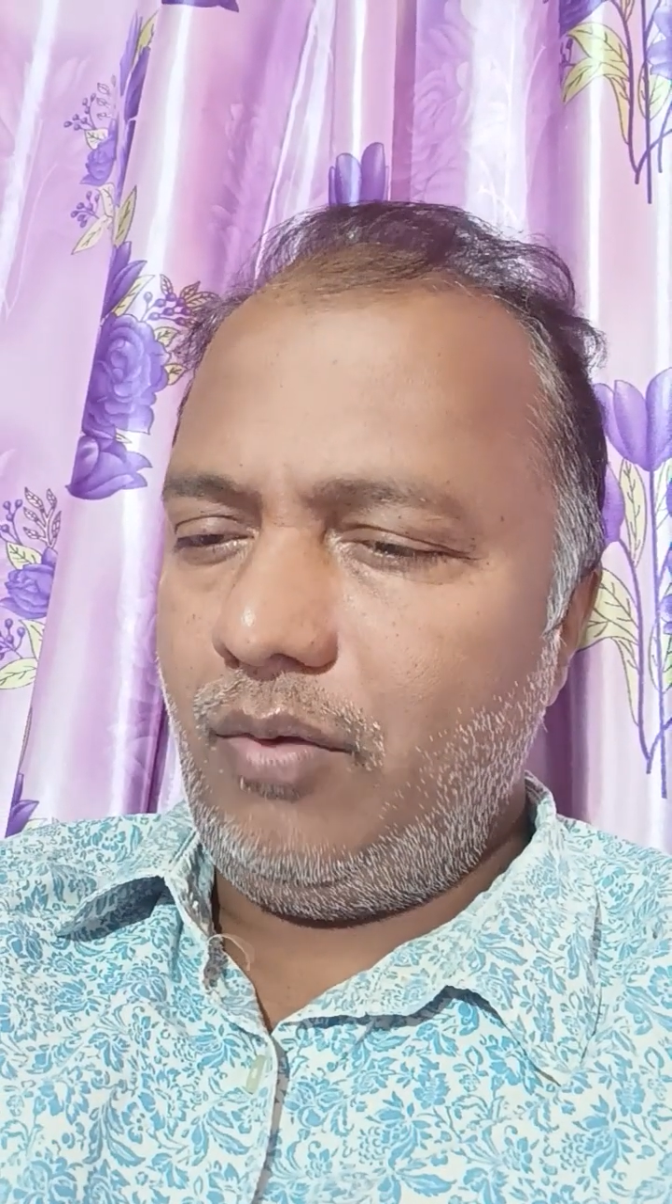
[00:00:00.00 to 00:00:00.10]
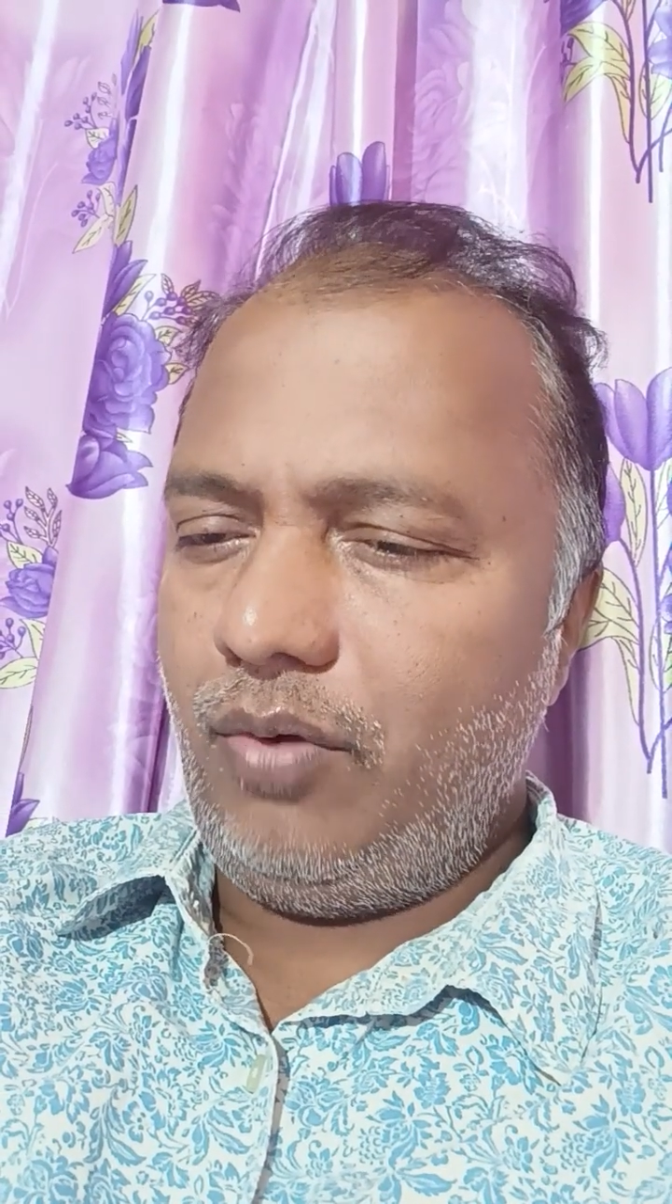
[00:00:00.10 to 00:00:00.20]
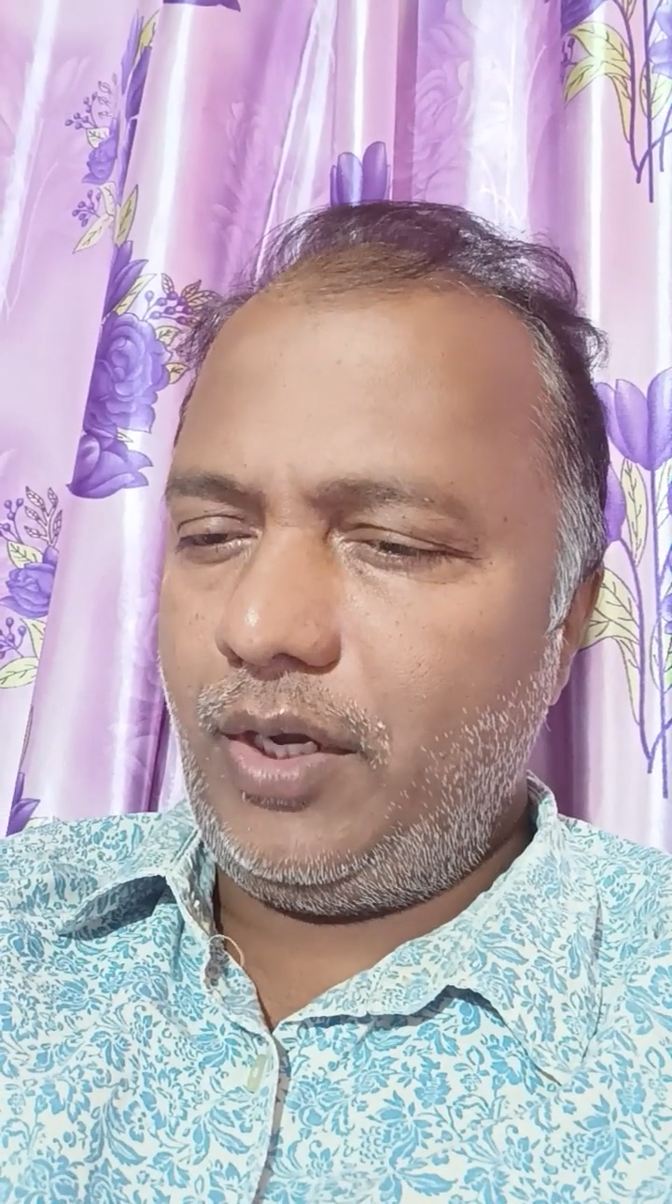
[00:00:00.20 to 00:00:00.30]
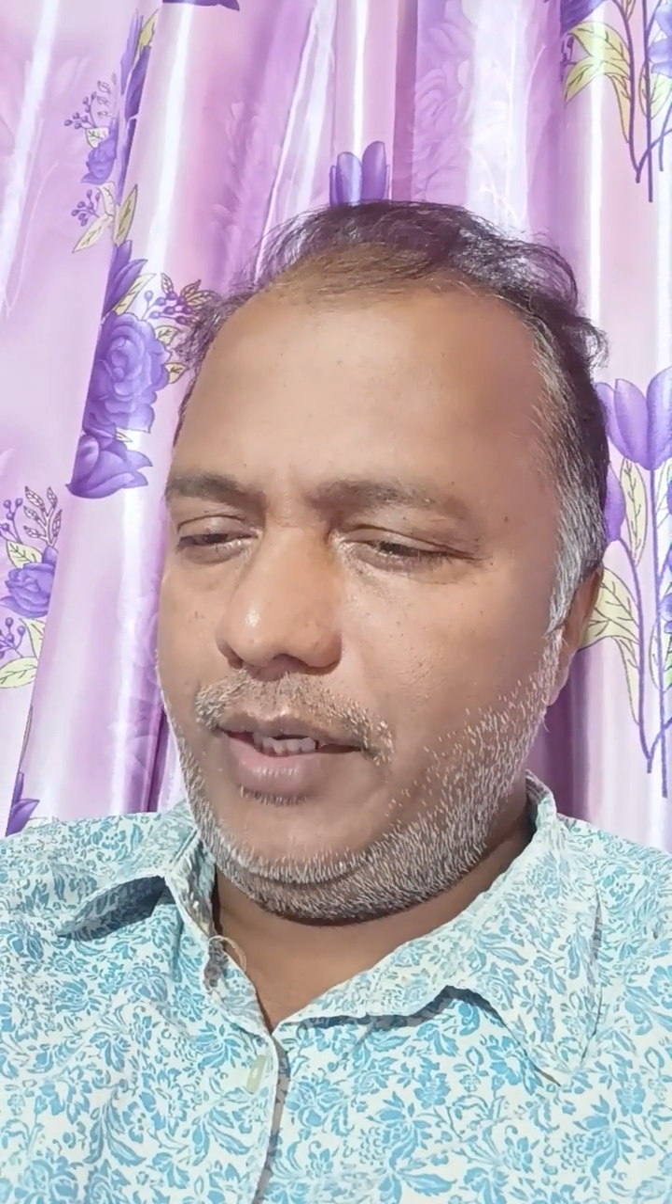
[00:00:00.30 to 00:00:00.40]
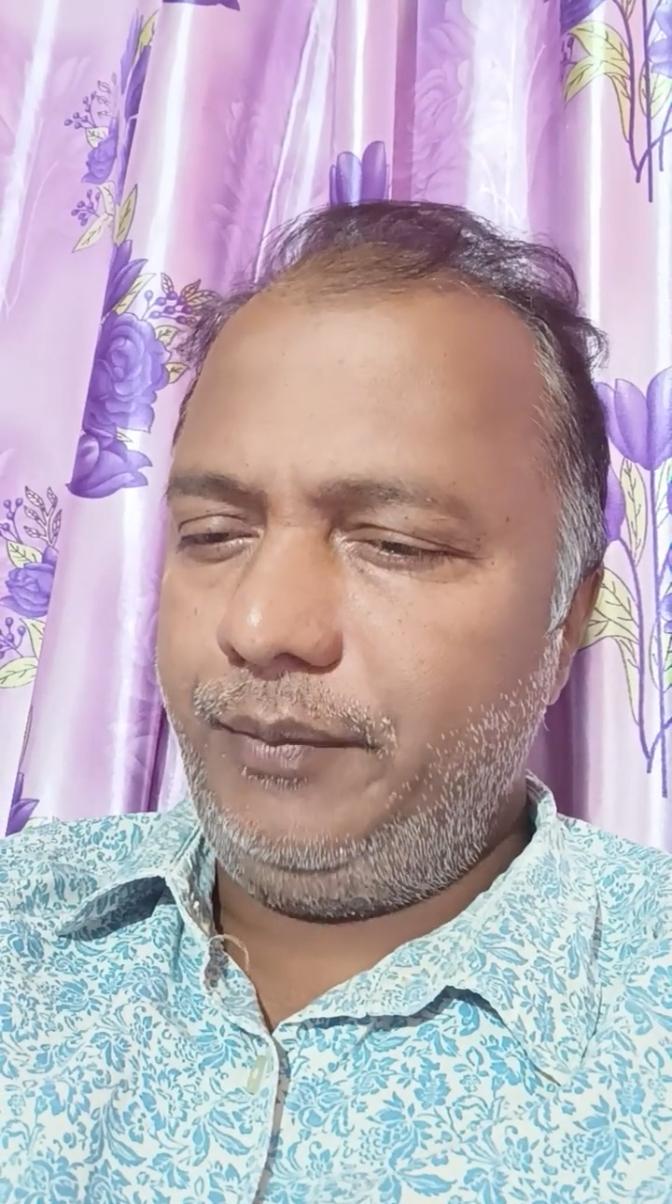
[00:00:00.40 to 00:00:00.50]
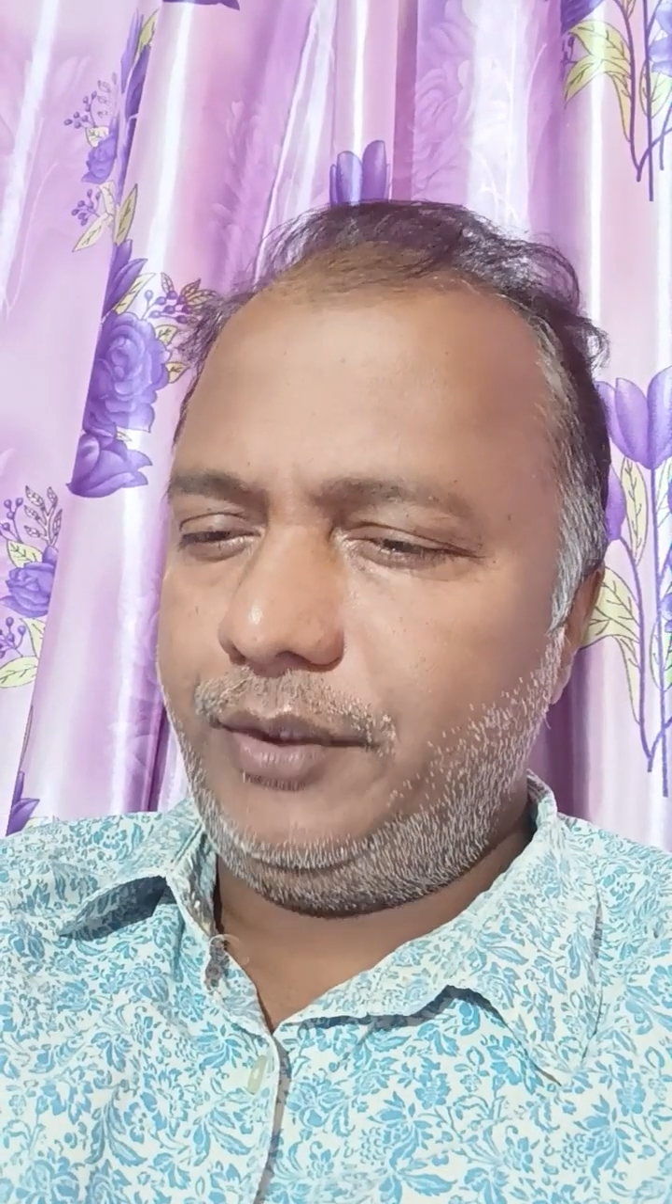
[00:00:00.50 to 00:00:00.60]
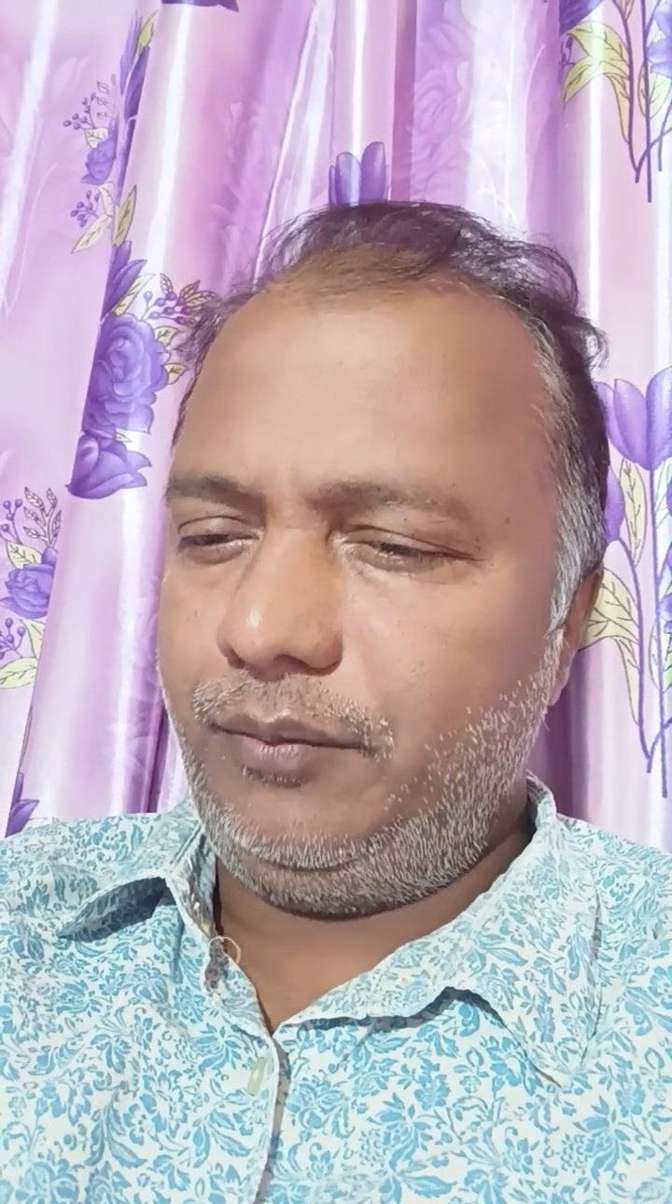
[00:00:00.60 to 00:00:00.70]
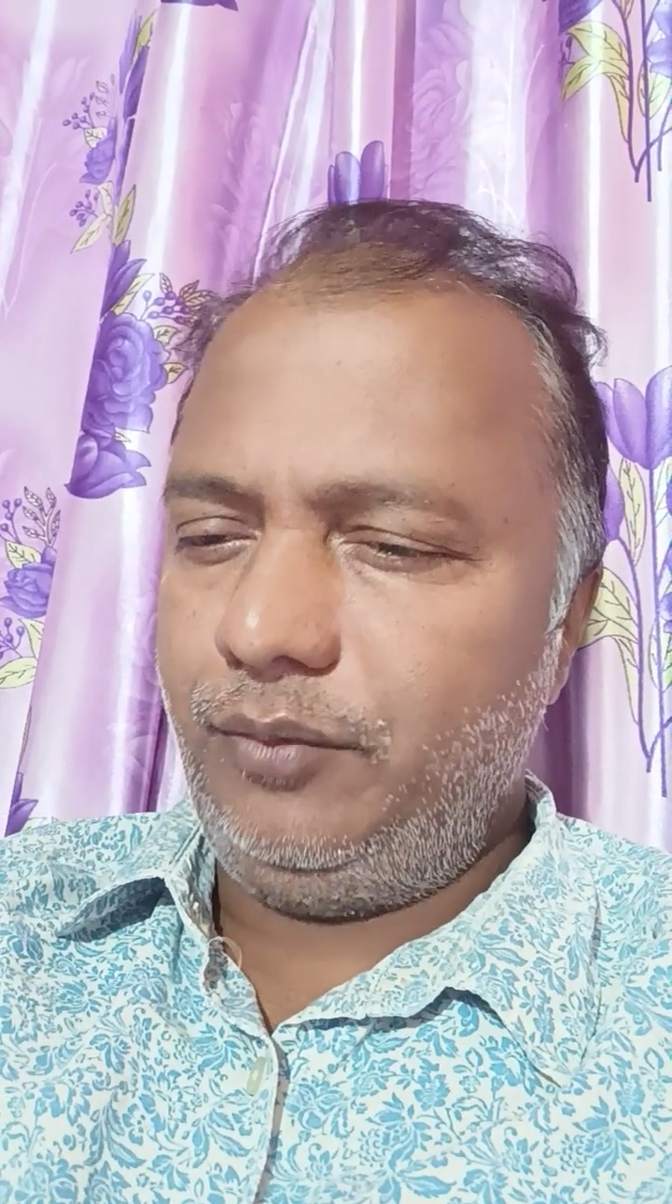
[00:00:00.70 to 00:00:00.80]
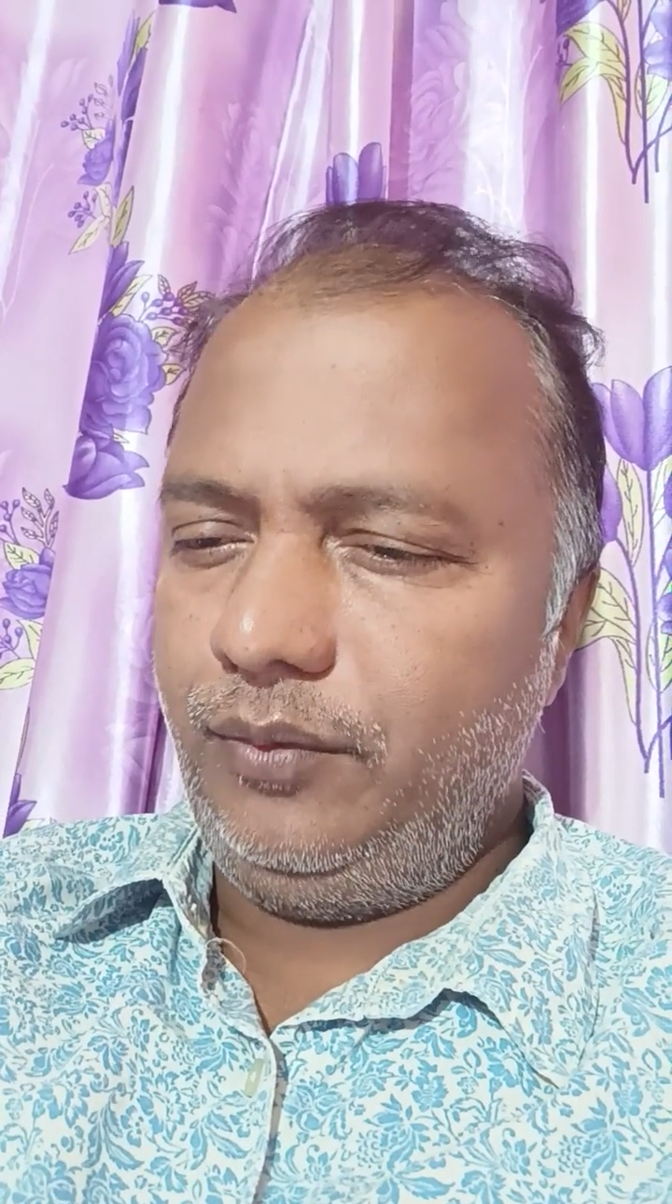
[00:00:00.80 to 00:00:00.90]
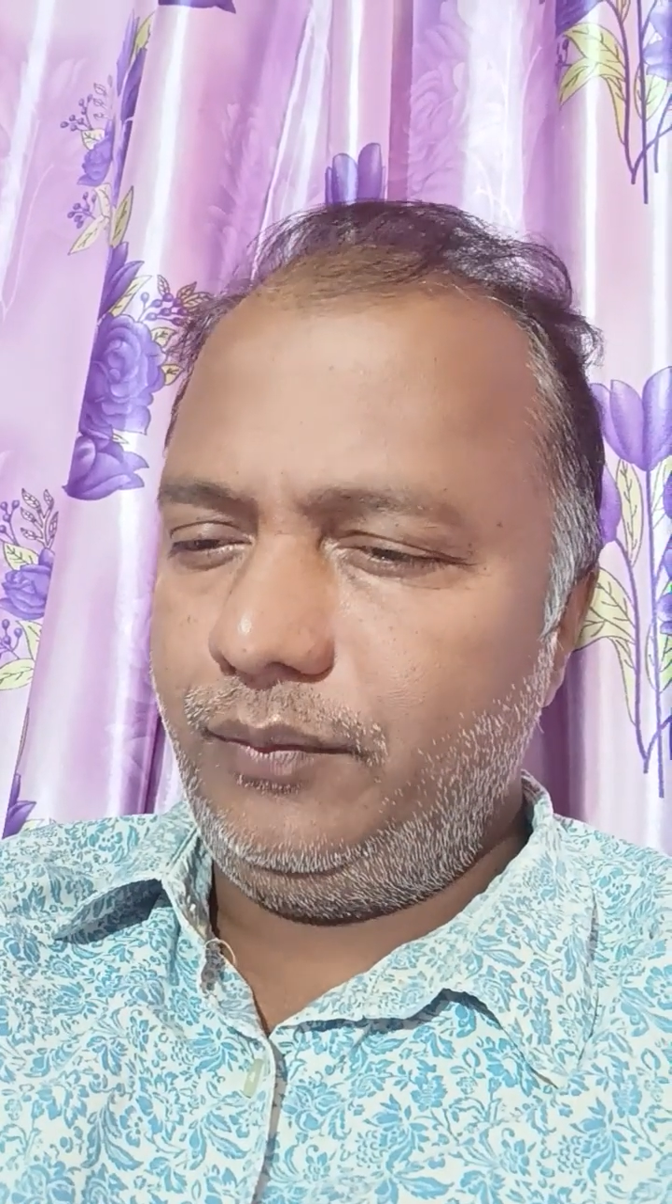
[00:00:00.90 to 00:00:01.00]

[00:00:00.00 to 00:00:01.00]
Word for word: ఒక్క నిమిషము